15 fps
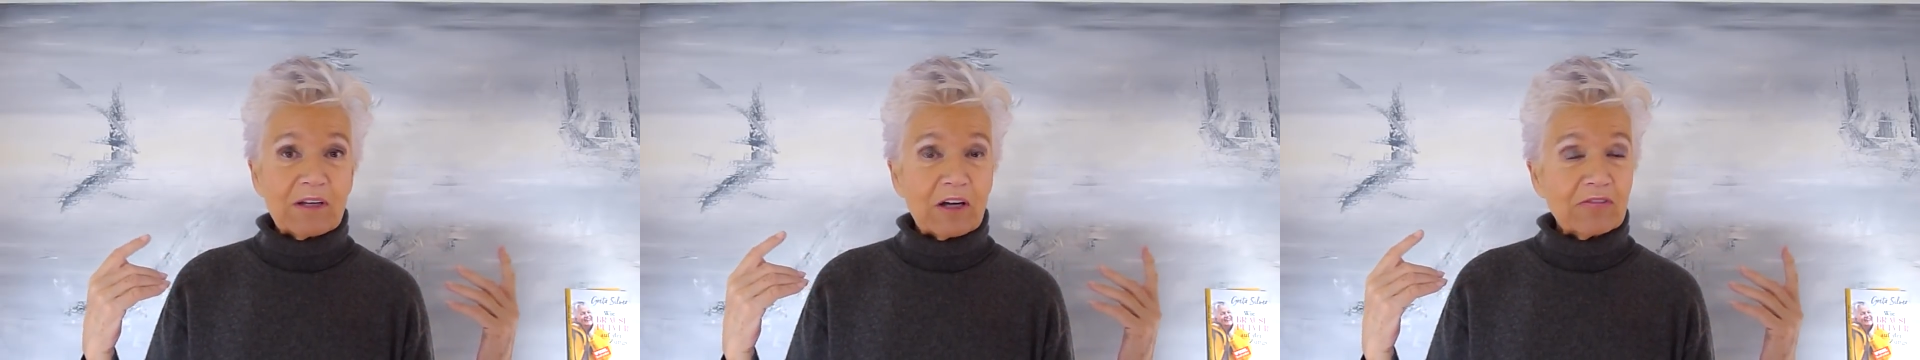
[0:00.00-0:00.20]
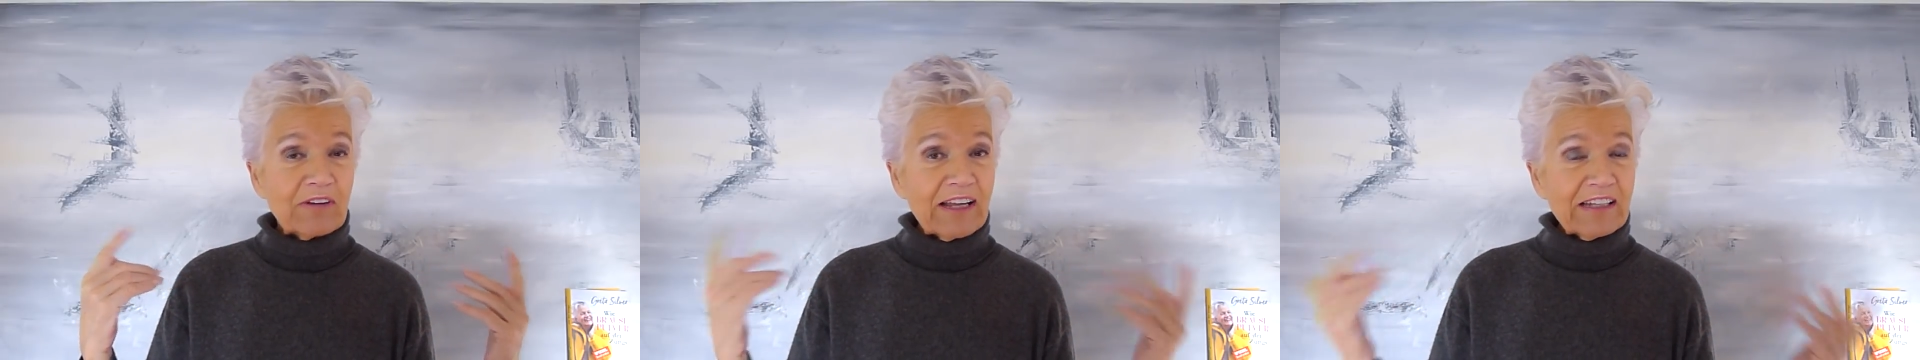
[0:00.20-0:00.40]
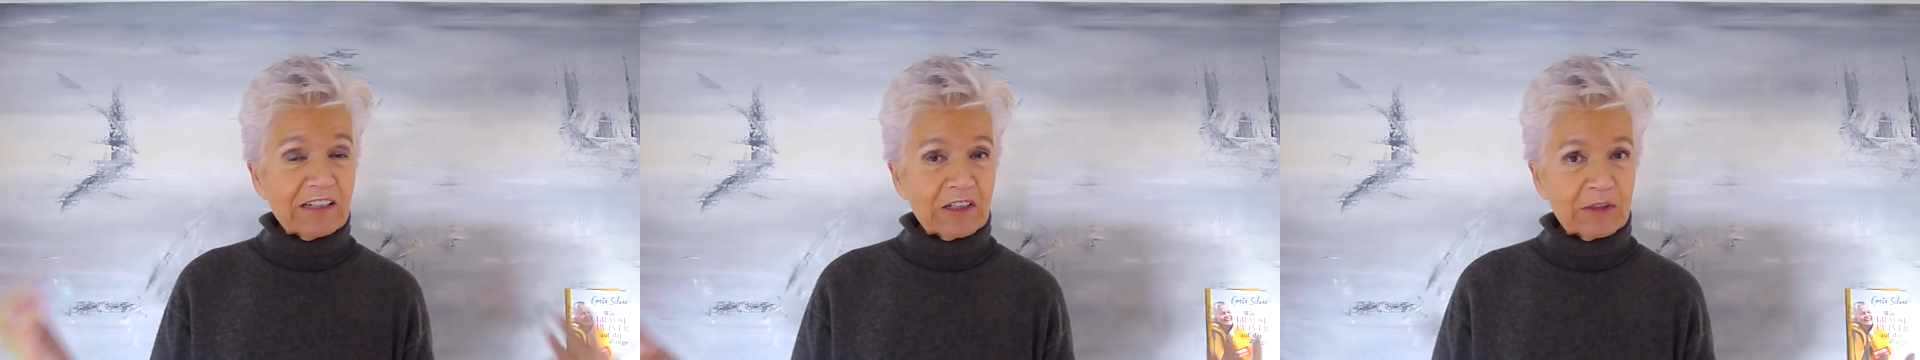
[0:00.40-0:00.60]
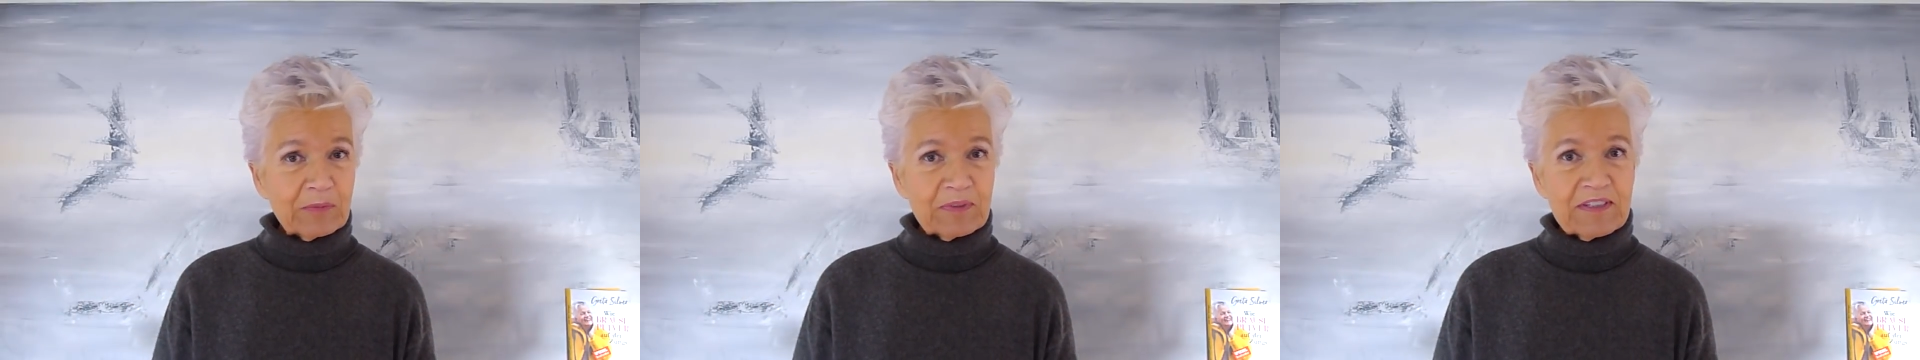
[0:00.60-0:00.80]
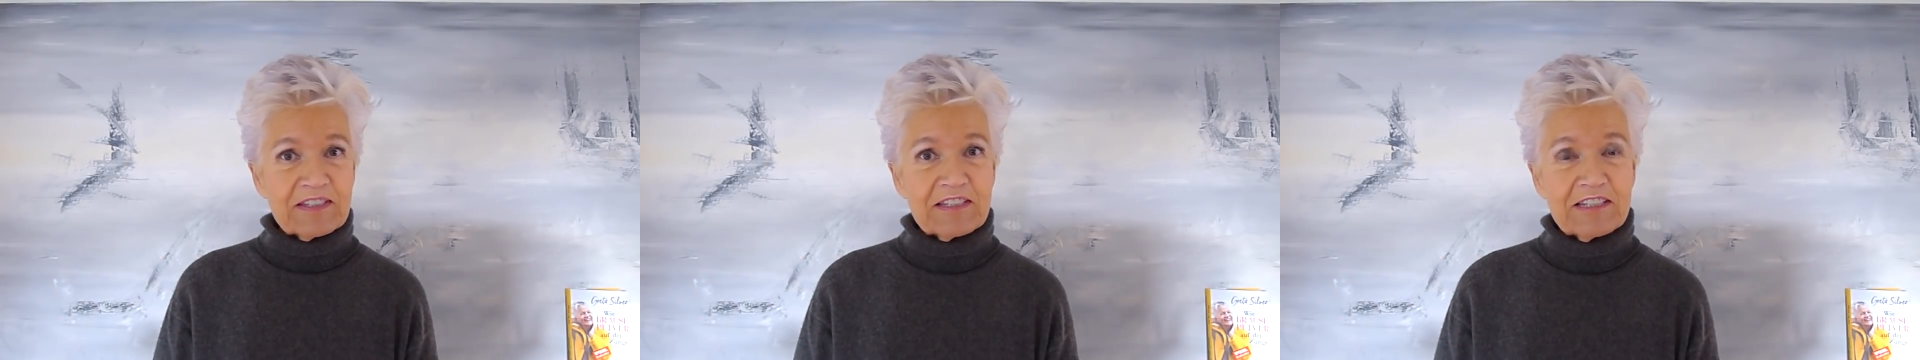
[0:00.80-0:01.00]
auf andere
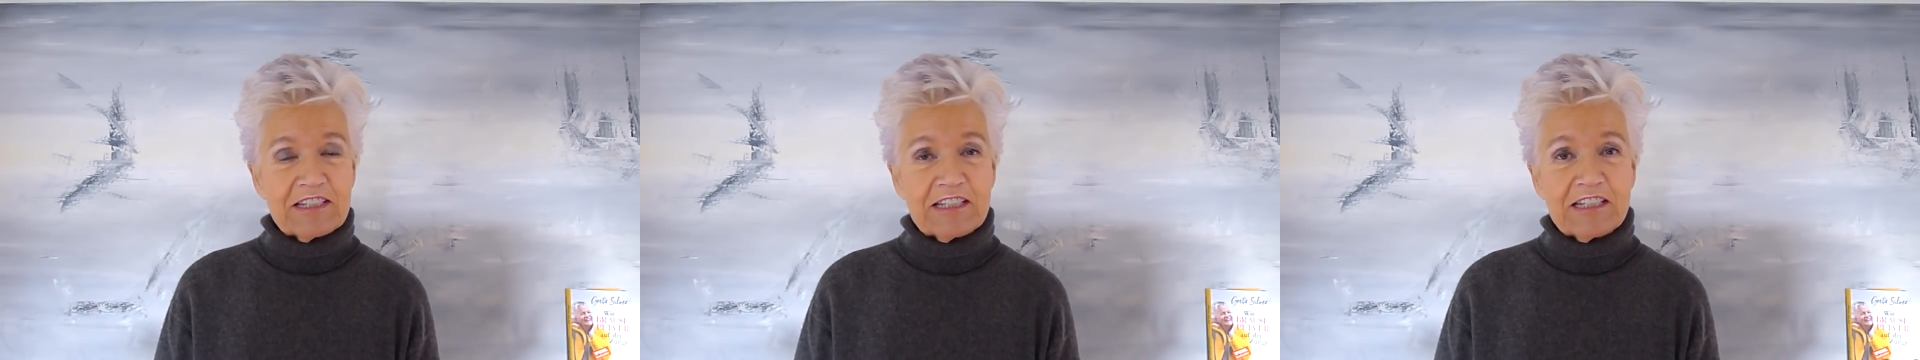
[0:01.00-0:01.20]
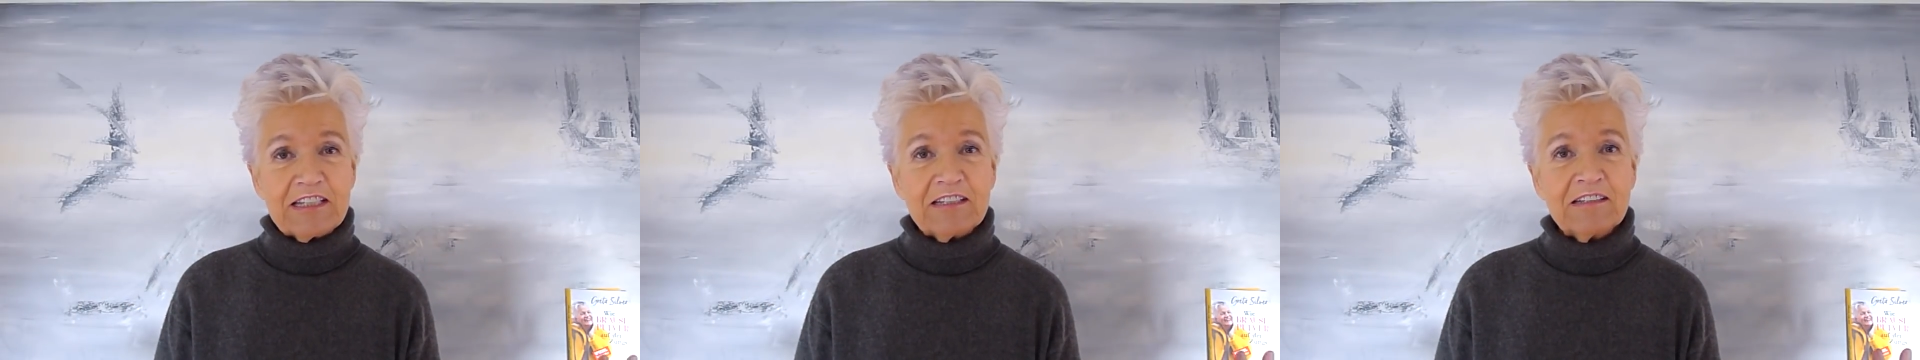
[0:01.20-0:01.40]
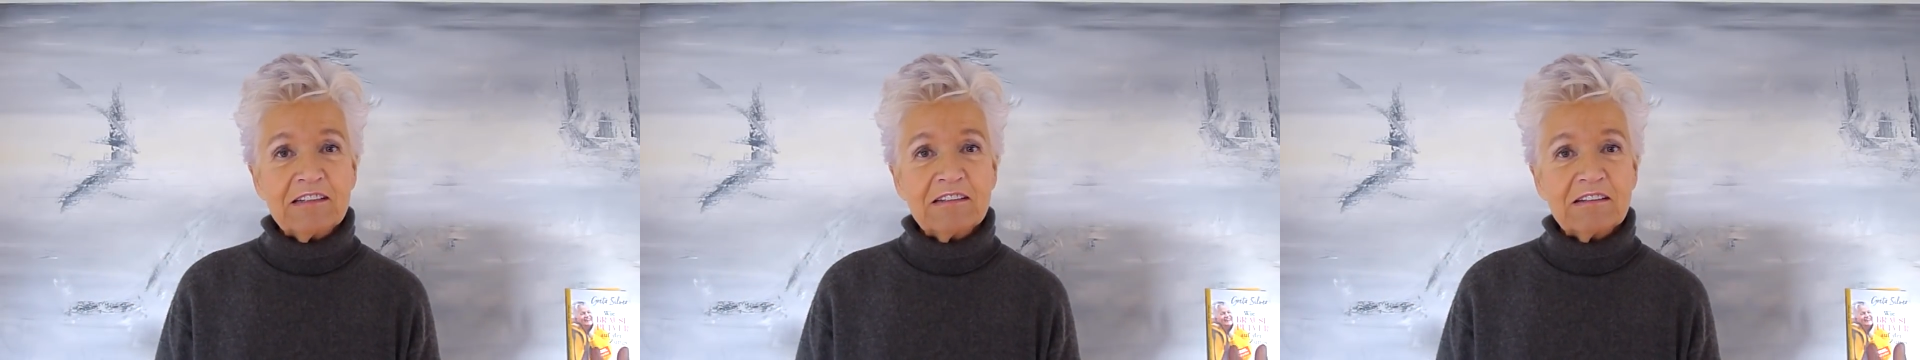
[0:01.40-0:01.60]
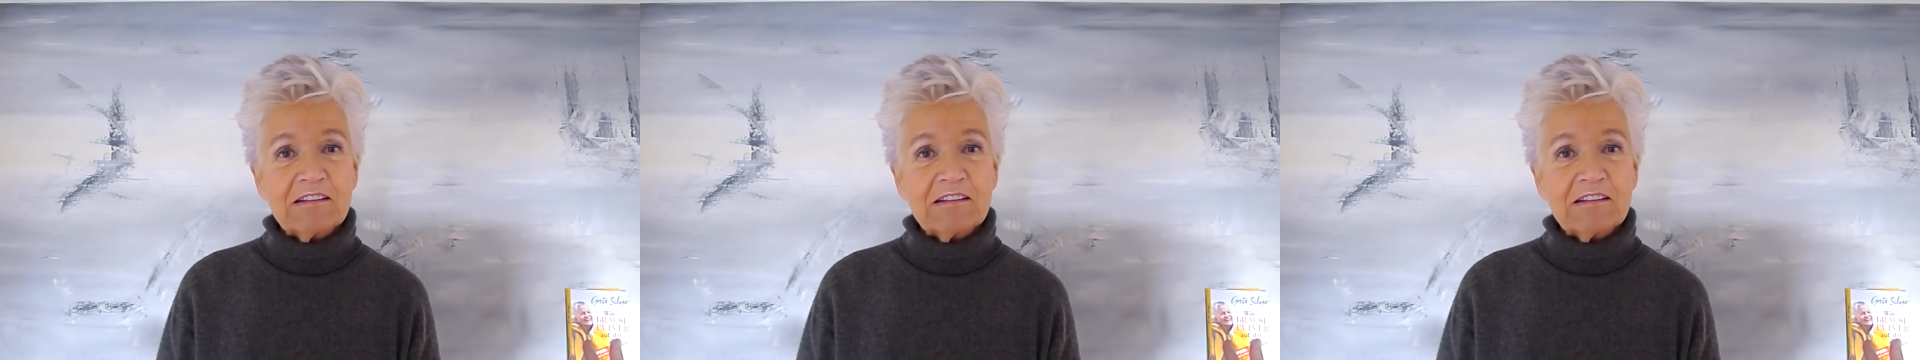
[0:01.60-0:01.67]
beziehen,